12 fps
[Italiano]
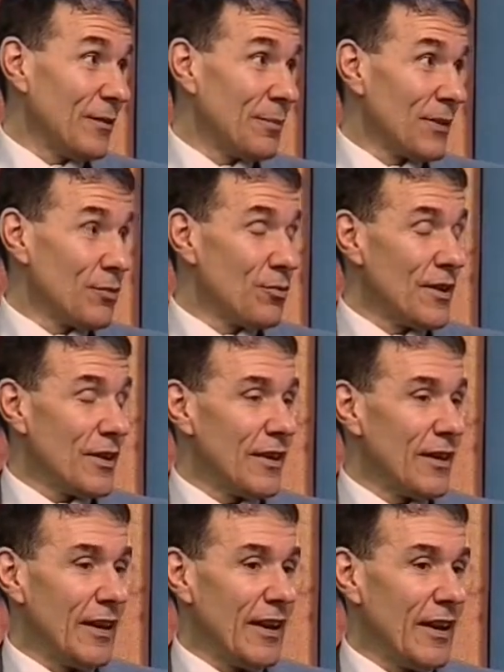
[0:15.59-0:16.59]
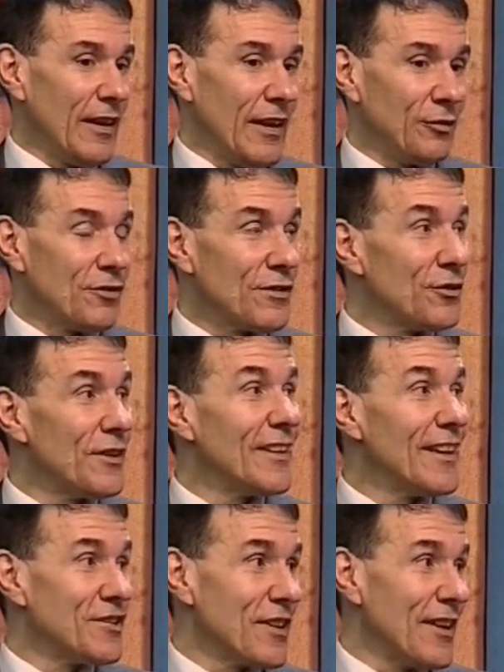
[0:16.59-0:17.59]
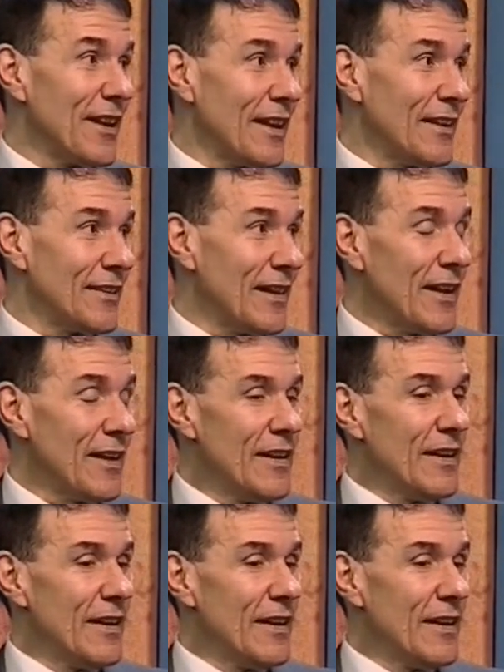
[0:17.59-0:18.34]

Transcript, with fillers: per cui eh, le associazioni di eccellenza